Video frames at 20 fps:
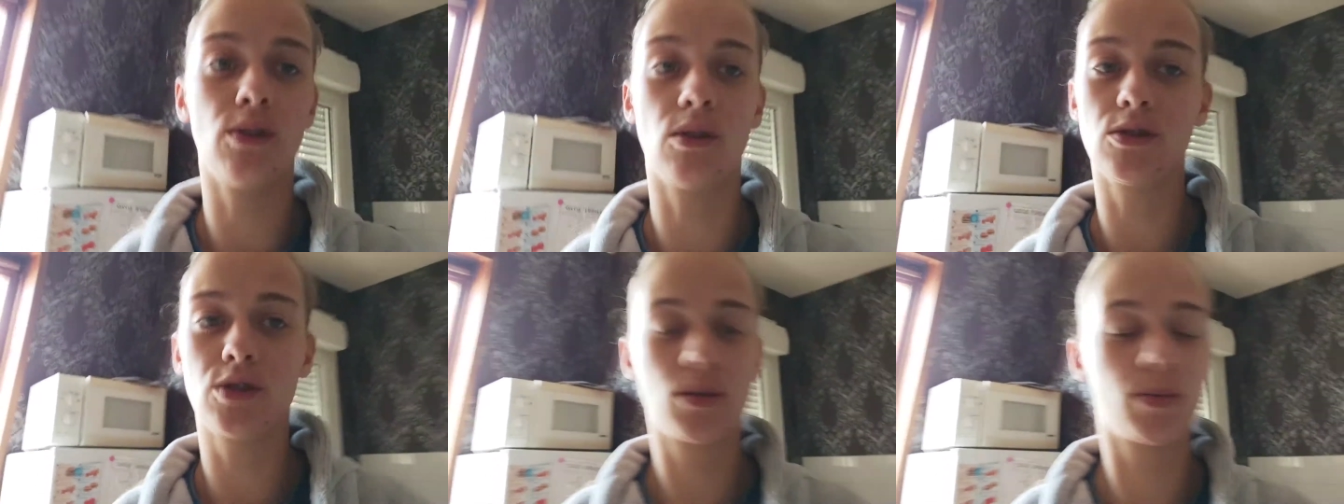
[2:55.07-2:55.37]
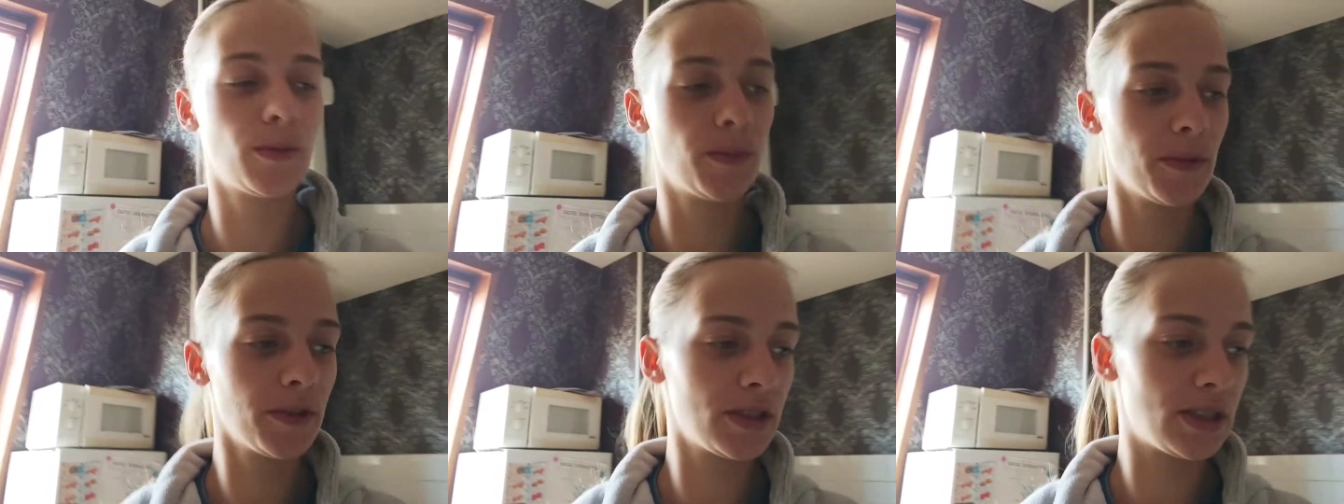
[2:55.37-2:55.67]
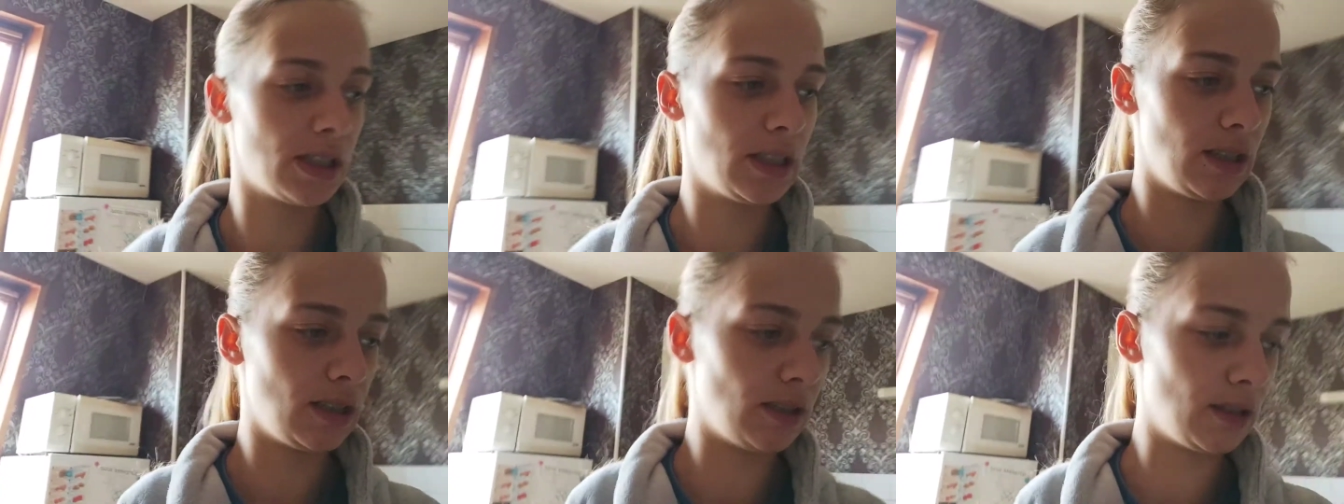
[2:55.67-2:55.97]
en ce moment,
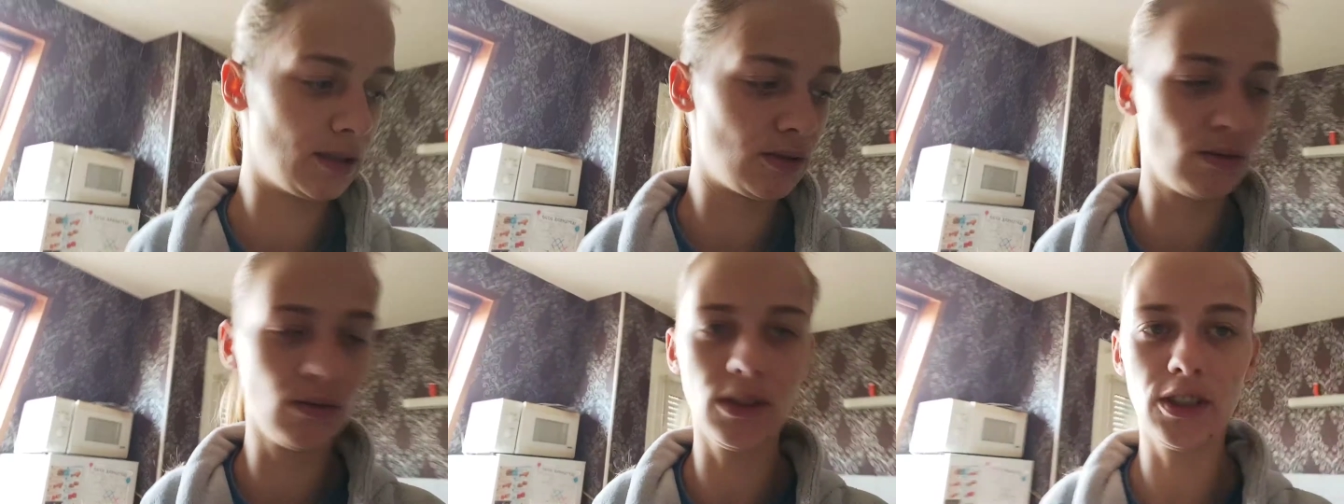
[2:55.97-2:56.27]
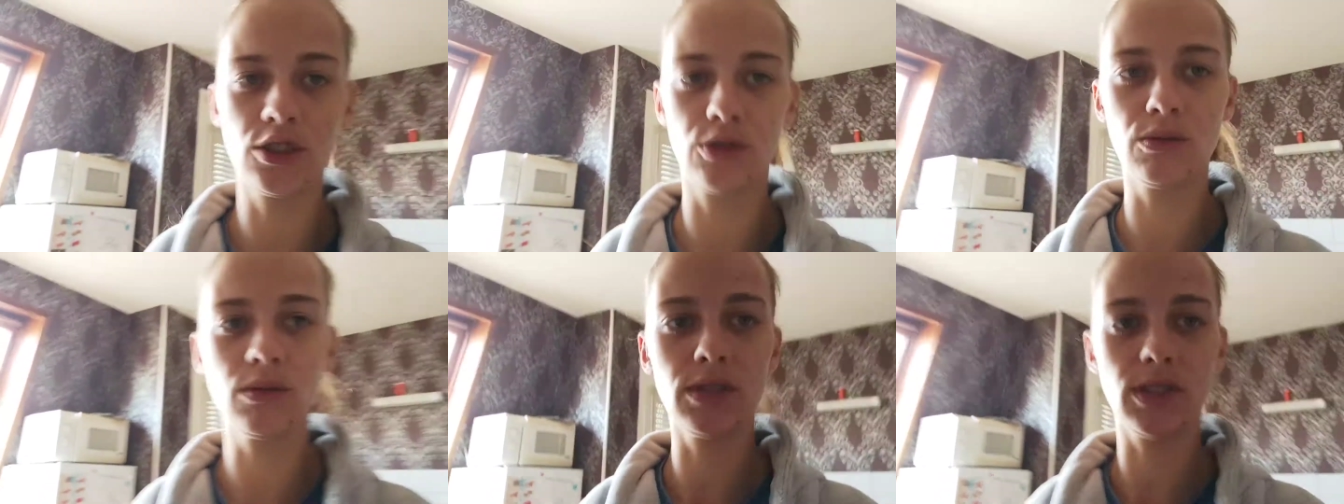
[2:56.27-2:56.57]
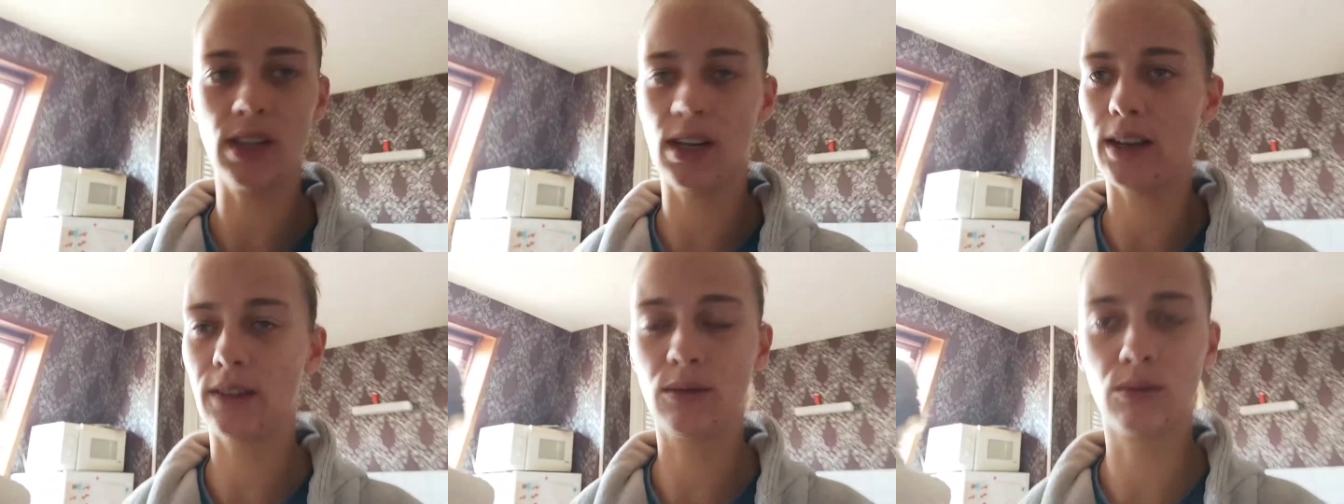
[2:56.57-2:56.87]
c'est tous les jours,
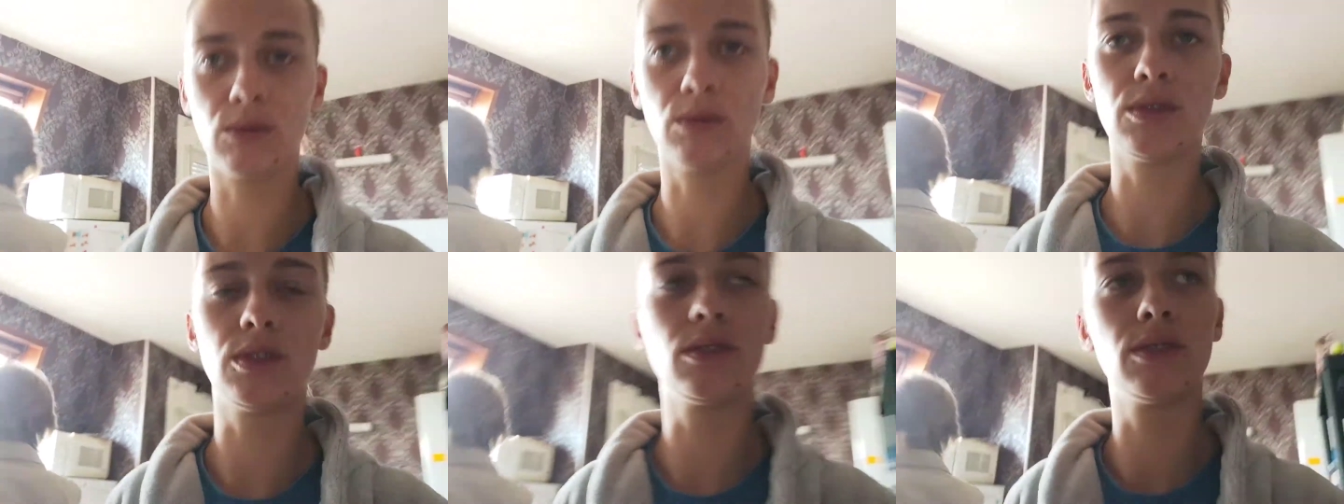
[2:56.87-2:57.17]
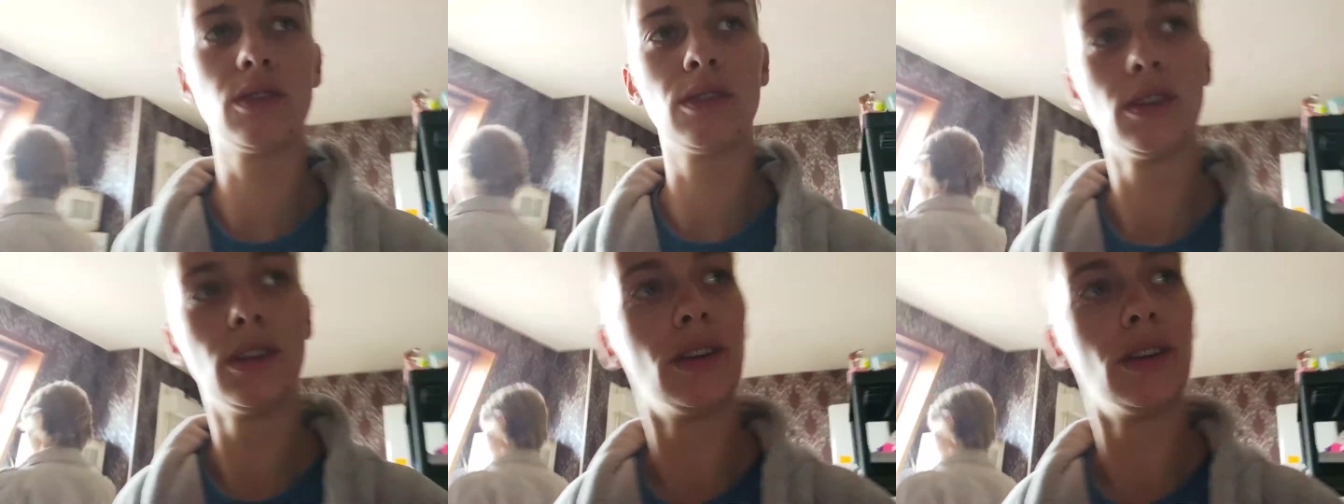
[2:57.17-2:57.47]
c'est la course.